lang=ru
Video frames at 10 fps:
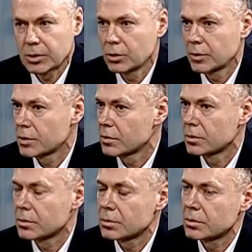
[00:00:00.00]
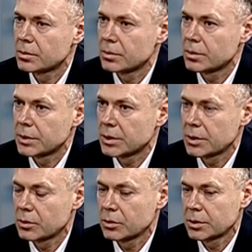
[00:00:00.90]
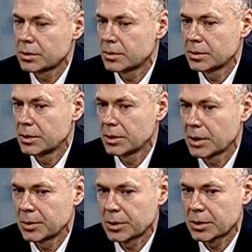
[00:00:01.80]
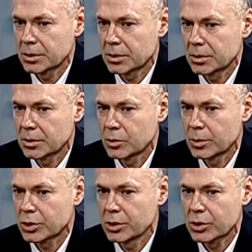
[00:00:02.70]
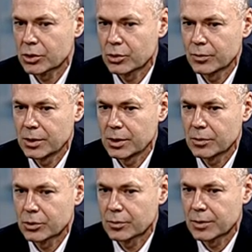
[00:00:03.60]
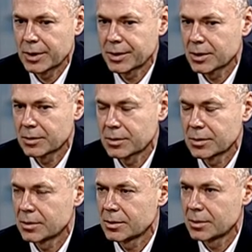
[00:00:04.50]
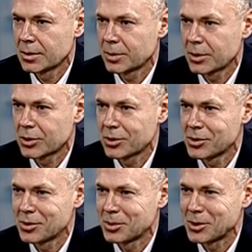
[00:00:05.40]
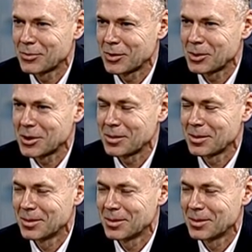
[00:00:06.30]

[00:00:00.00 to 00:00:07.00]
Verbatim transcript: года всего Полтора года динамика э, сумасшедшая, что в Киеве, что в Харькове Я поражаюсь этим цифрам сам.